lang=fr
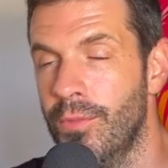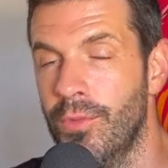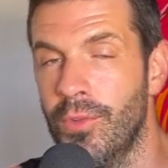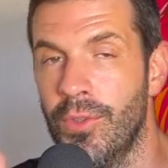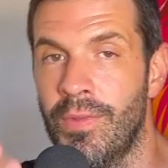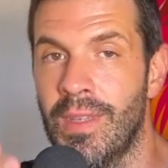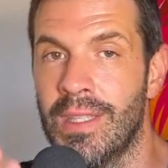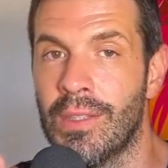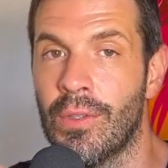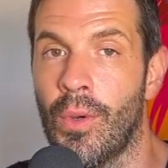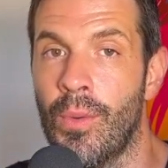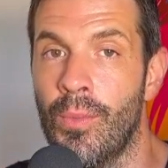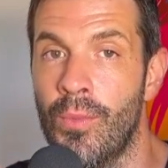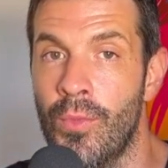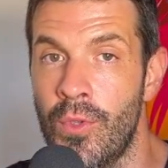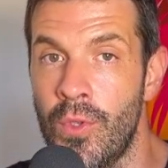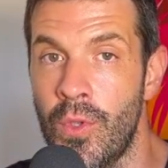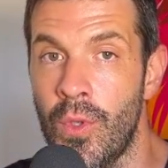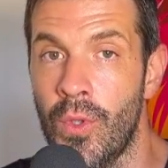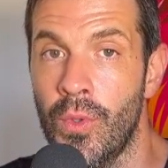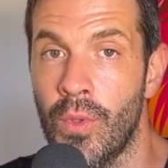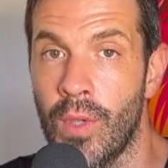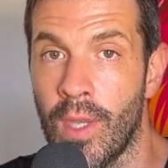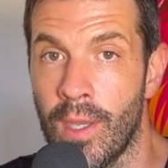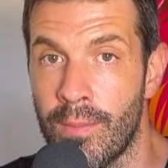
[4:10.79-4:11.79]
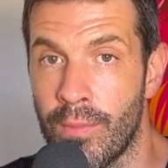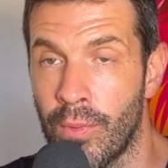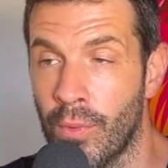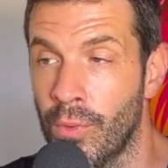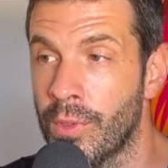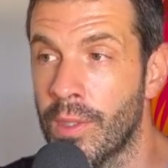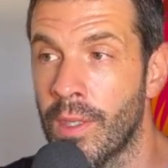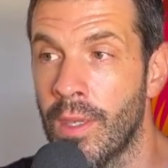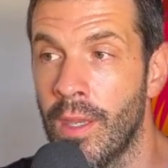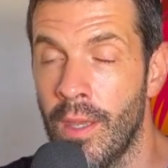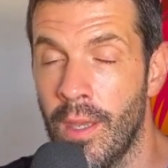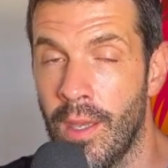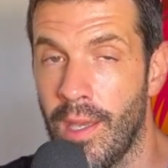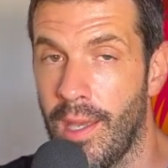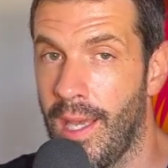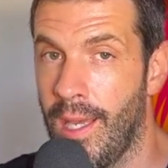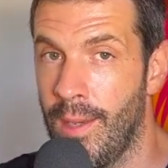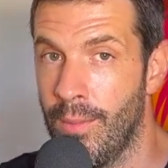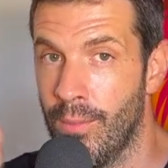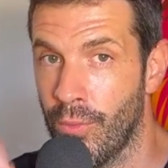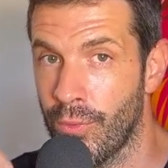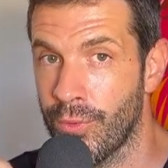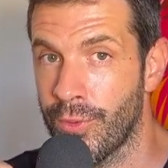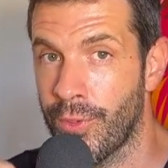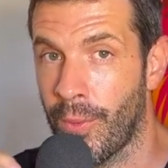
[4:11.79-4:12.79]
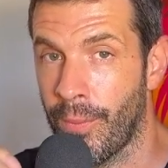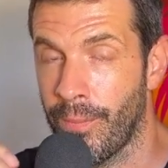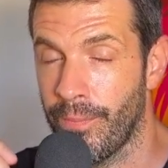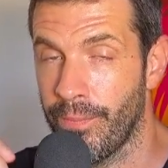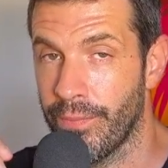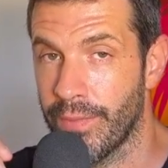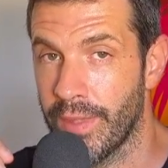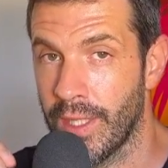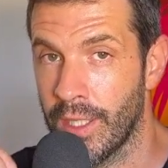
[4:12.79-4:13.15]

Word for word: vous devez être en mesure de répondre à un montant.